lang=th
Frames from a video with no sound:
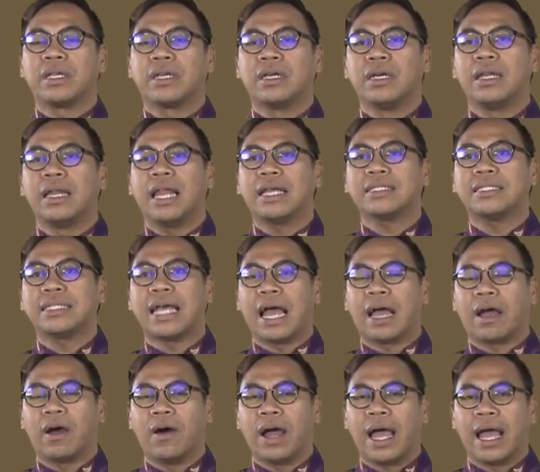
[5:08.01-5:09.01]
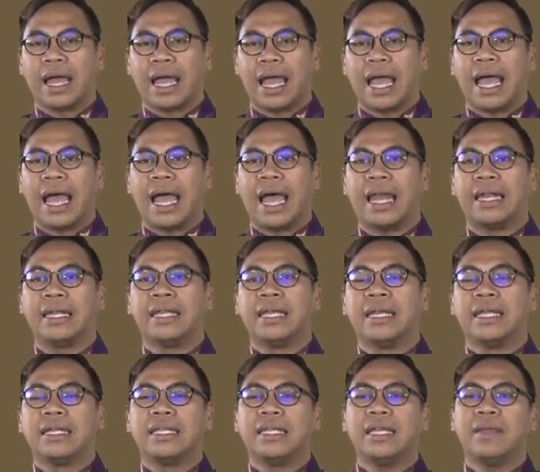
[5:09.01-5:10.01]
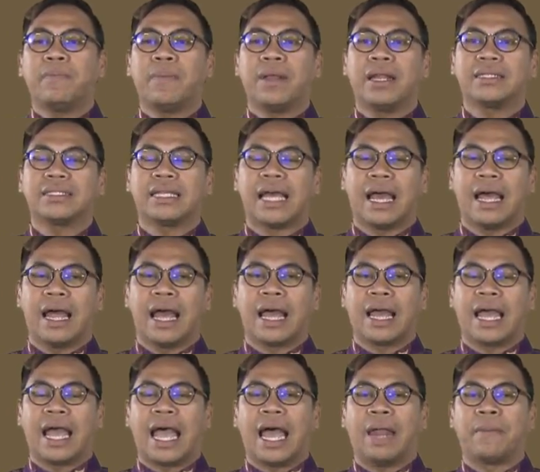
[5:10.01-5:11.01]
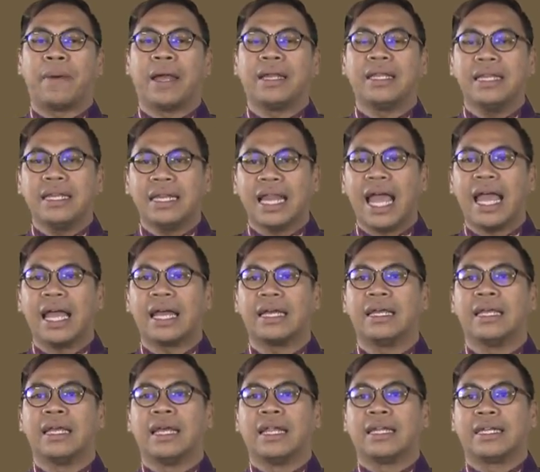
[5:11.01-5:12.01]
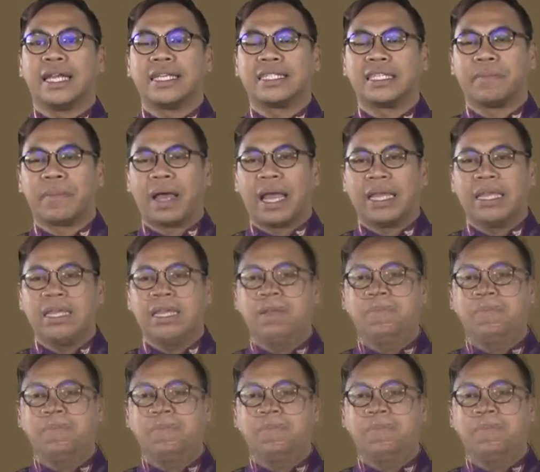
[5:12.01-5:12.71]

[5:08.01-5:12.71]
คือลักษณะของอาคารที่เป็นลักษณะอาคารพระที่นั่งในสมัย